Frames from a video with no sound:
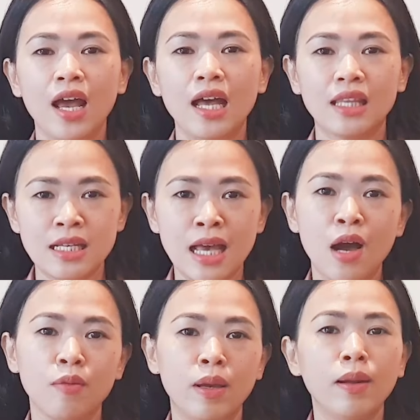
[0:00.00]
Tại
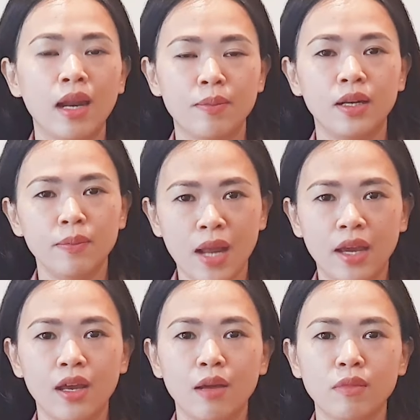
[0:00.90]
sao Mép lại làm clip này?
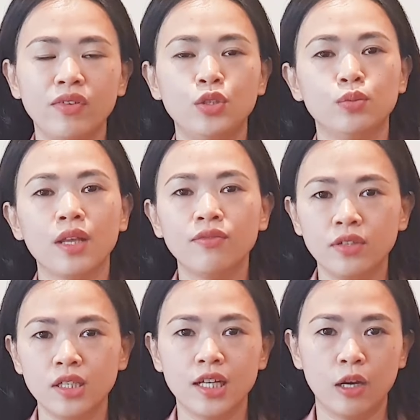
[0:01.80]
Bởi vì chúng ta
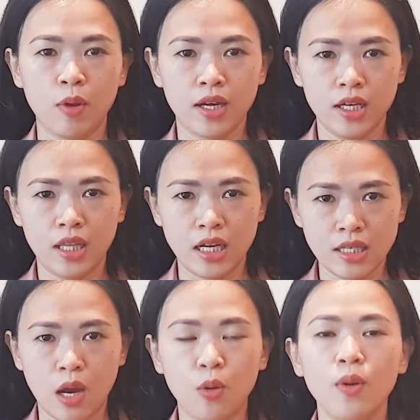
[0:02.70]
vừa trải qua kỳ tháng
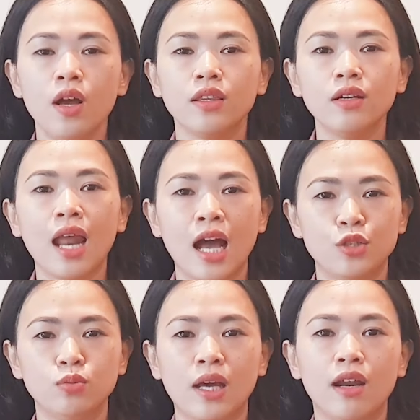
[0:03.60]
6, tức là
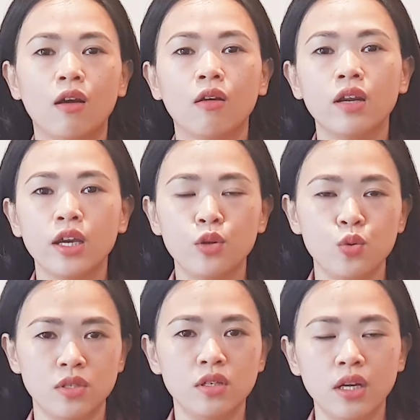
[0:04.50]
chúng ta đã có đầy đủ
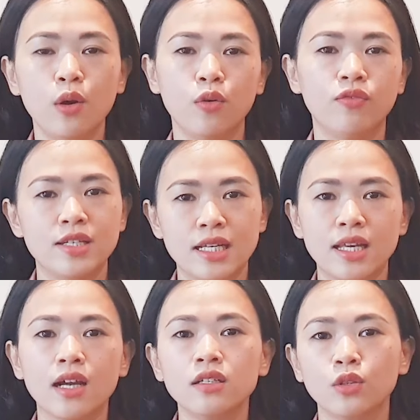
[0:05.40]
dữ liệu về danh sách
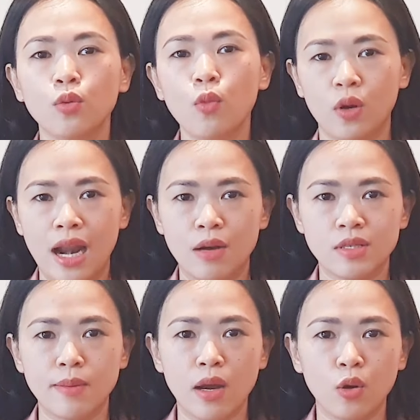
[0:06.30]
các trường top 1 nào
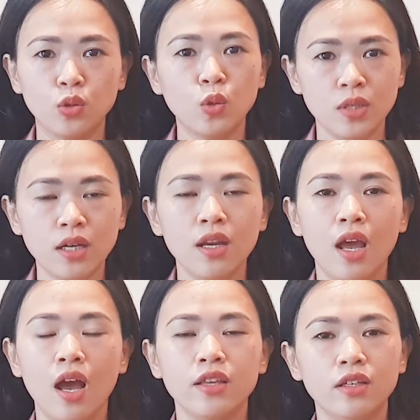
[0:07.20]
ra mã cốt tốt nhất,
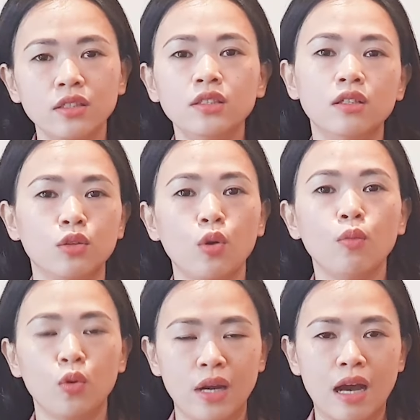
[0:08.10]
những trường top
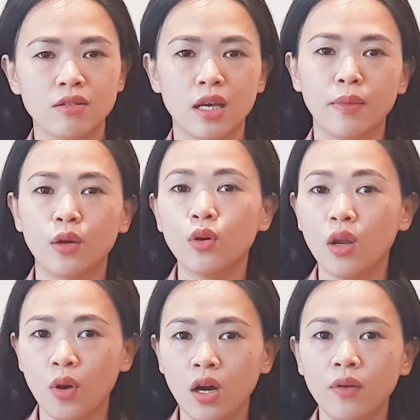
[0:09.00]
1 nào ra mã cốt
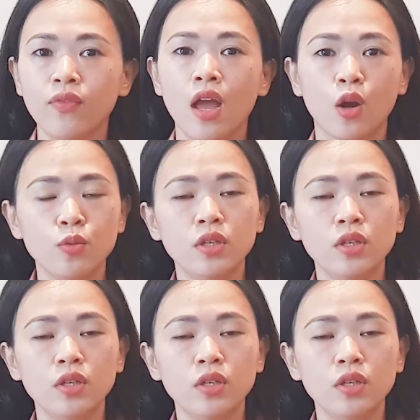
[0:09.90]
lâu hơn, cũng